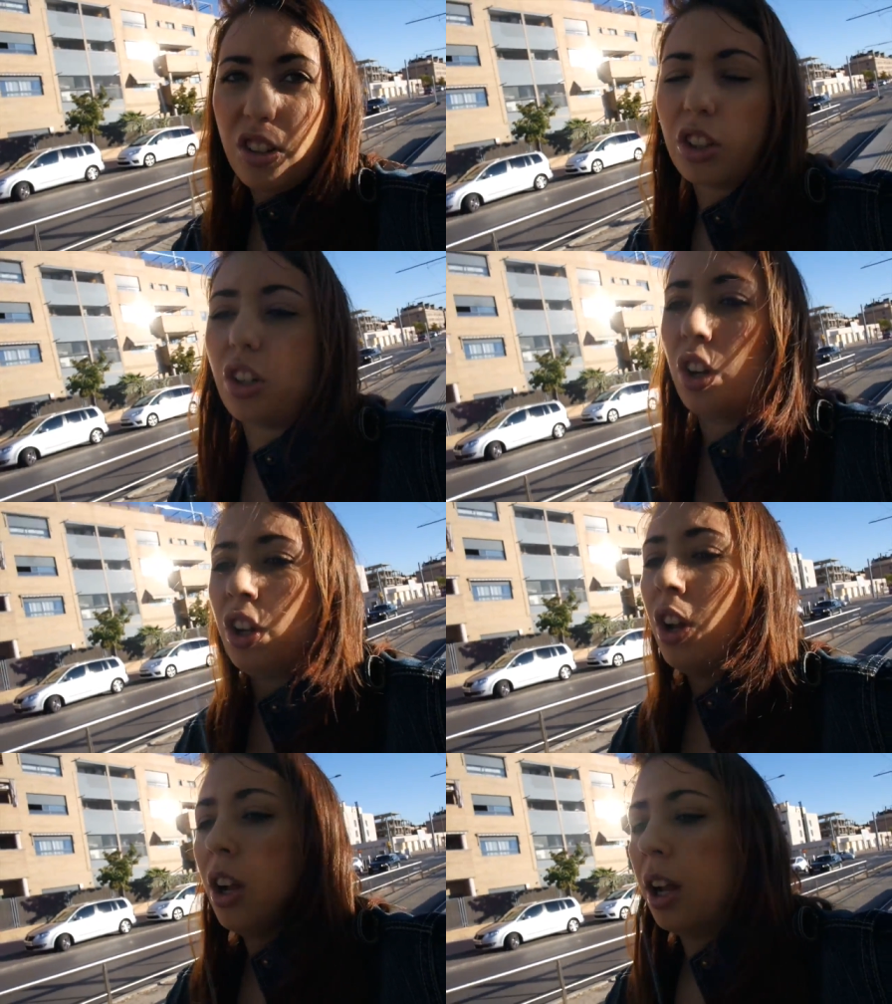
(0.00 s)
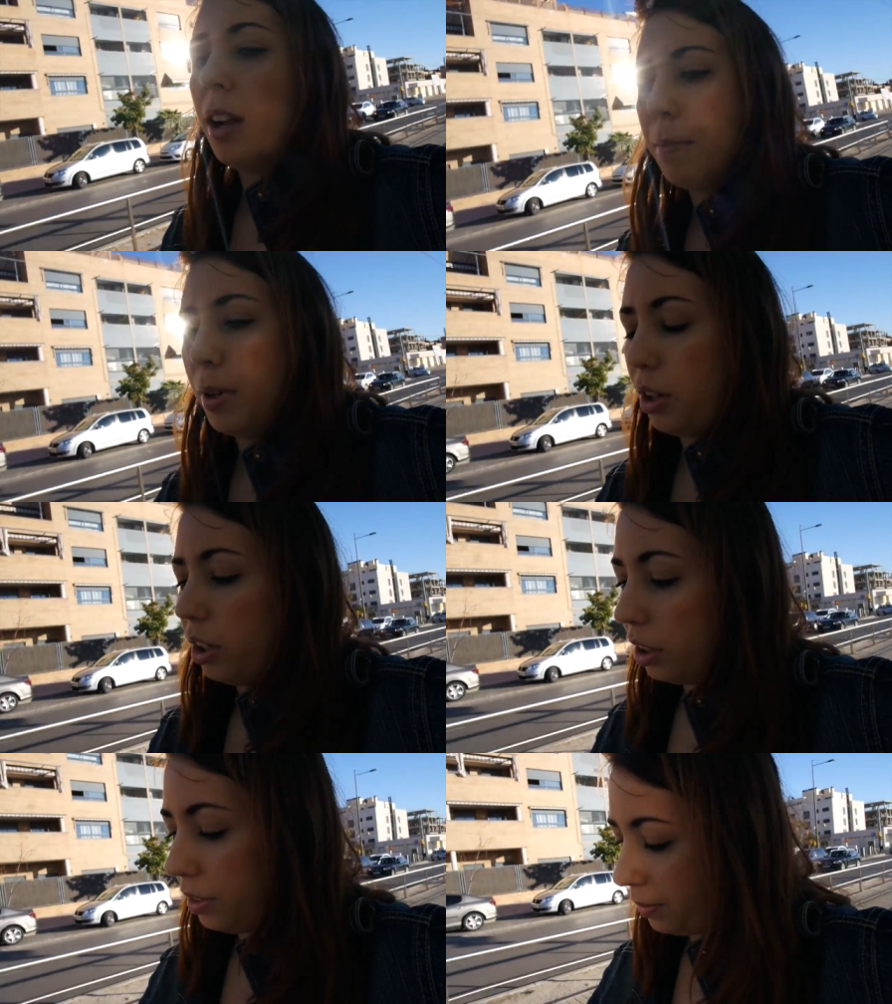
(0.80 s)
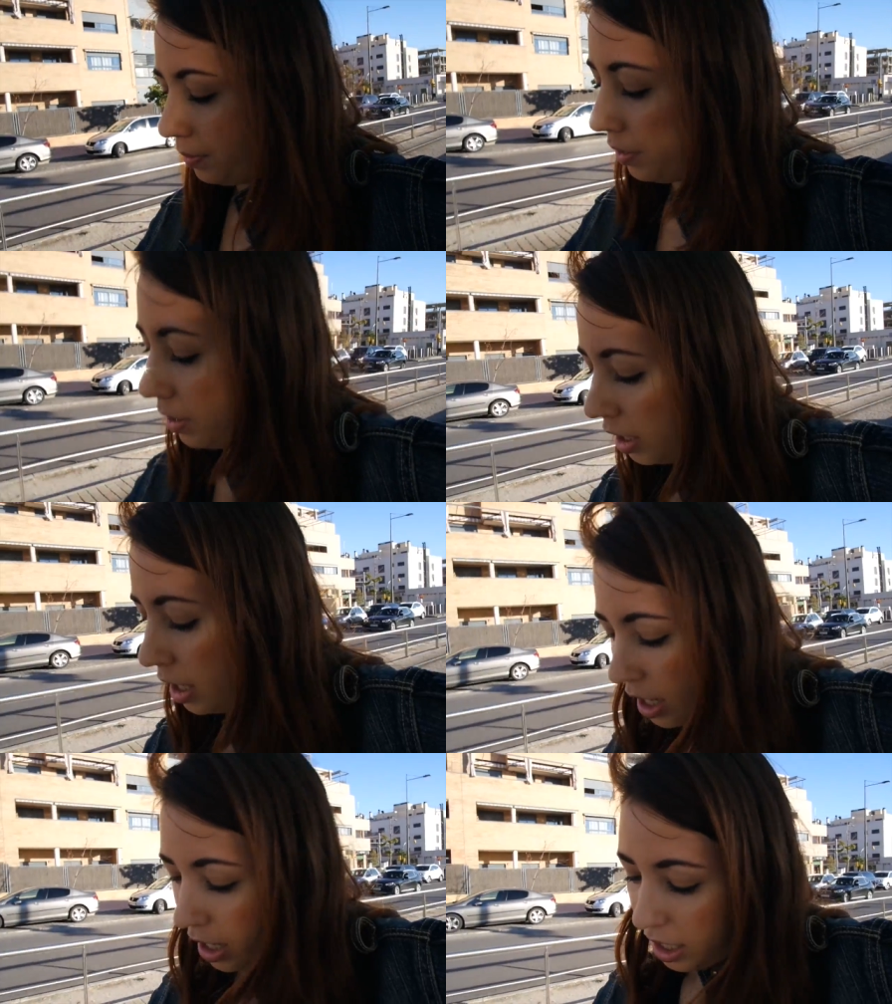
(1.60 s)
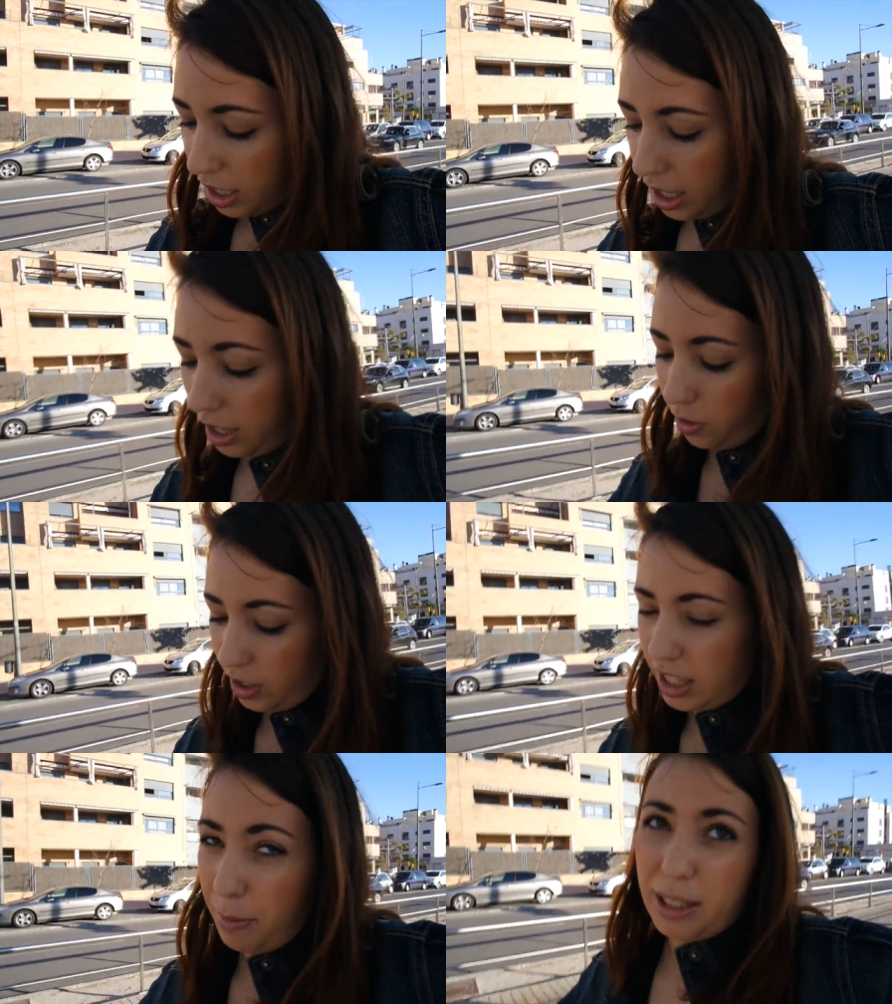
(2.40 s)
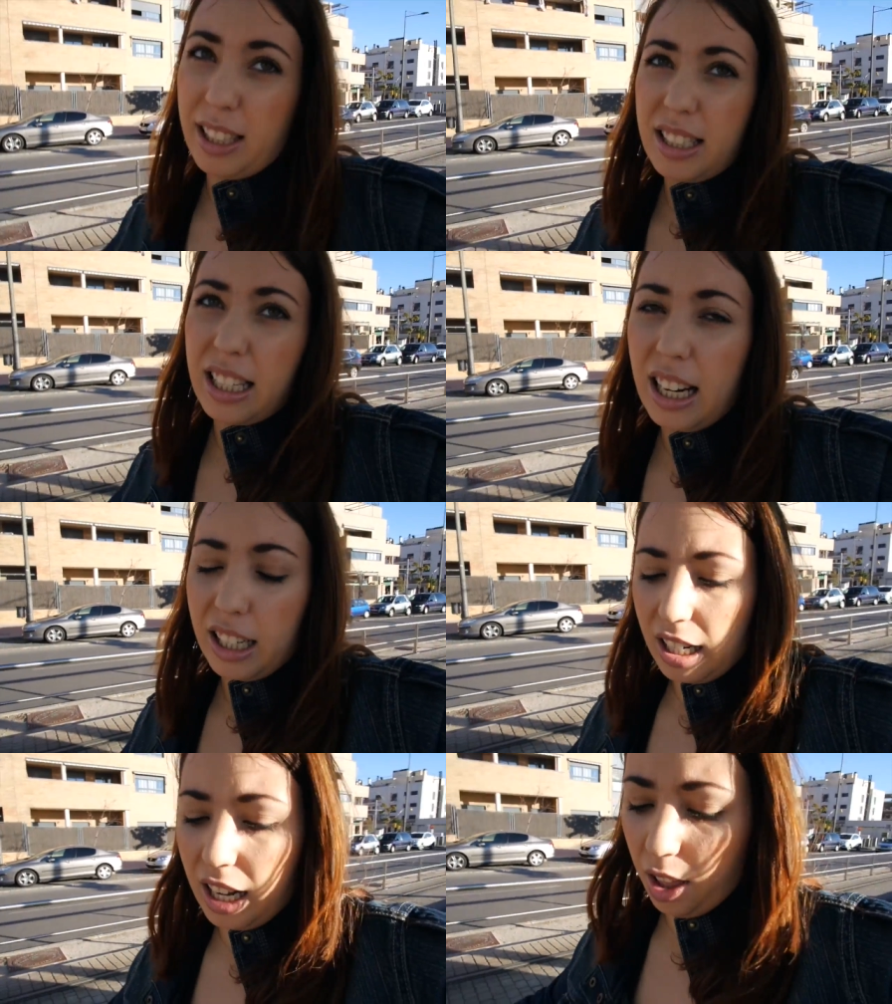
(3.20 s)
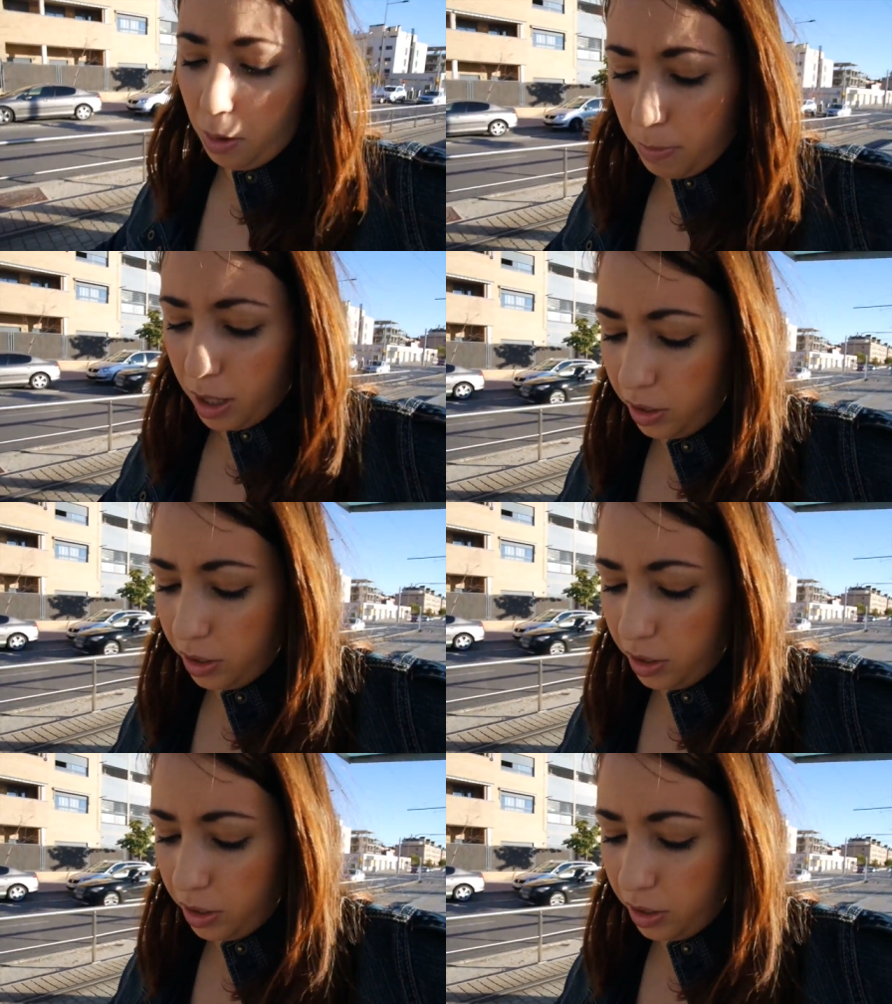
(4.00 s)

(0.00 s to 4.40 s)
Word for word: en otro blog. Y unos zapatillas que le ha regalado mi